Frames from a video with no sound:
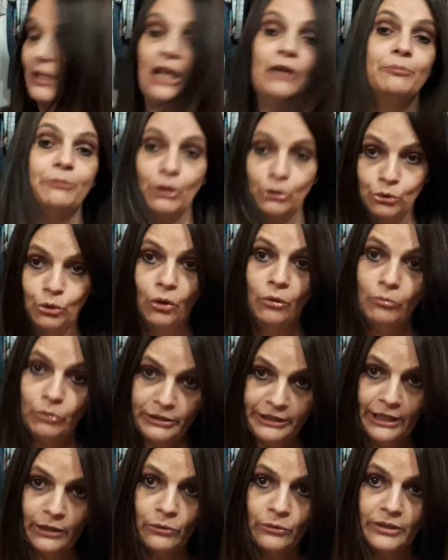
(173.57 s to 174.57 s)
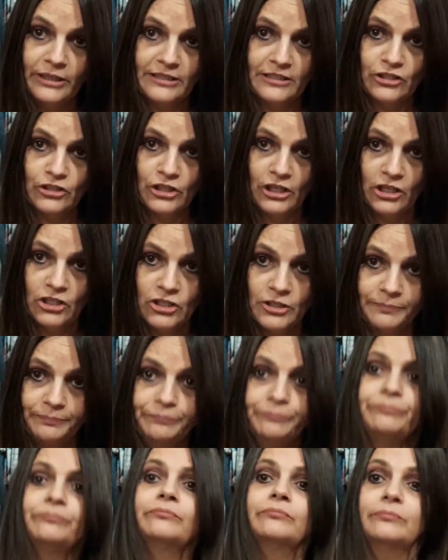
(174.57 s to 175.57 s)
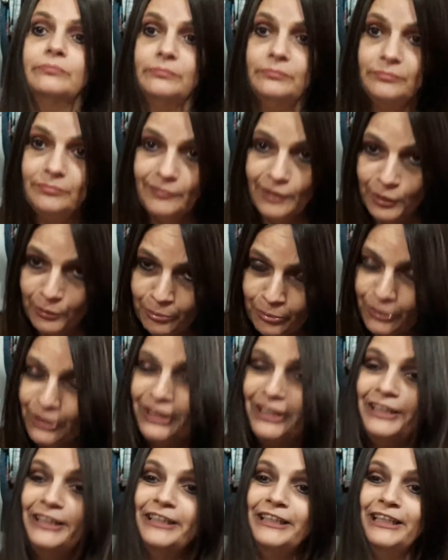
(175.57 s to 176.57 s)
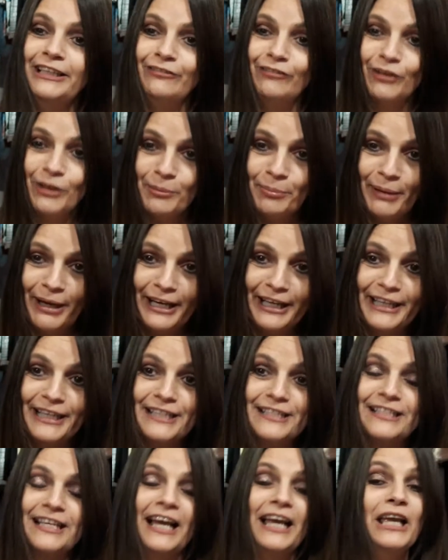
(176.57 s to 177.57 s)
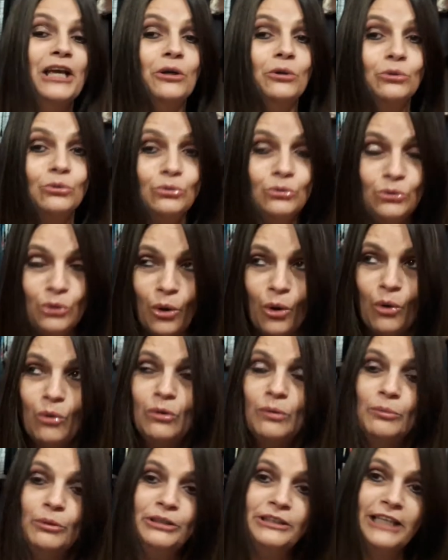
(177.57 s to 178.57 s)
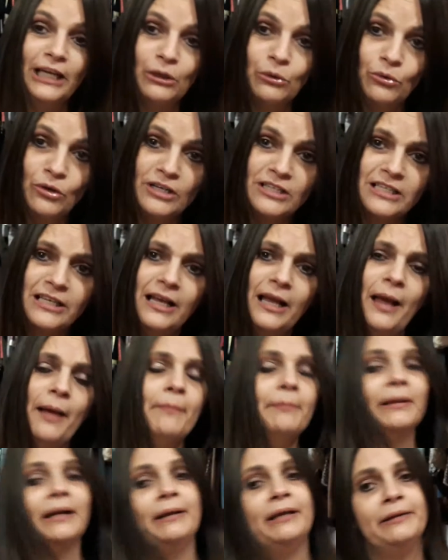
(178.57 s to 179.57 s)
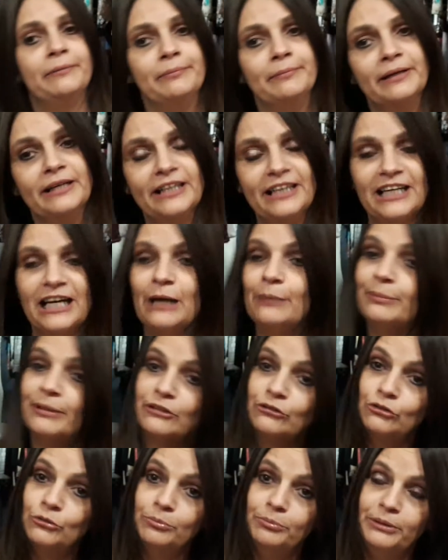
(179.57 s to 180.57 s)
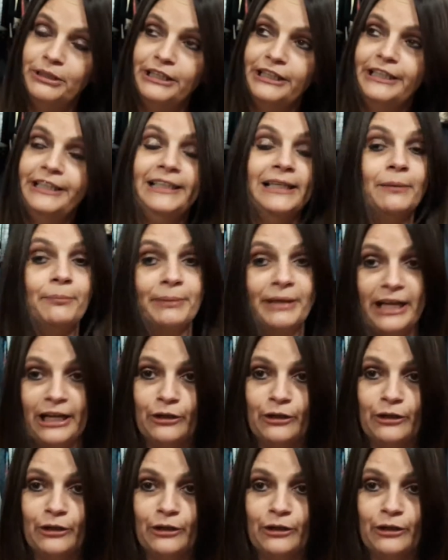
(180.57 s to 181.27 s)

que eu dou muita coisa, gente. Por incrível que pareça, eu dou muita coisa para irmã, para sobrinha, para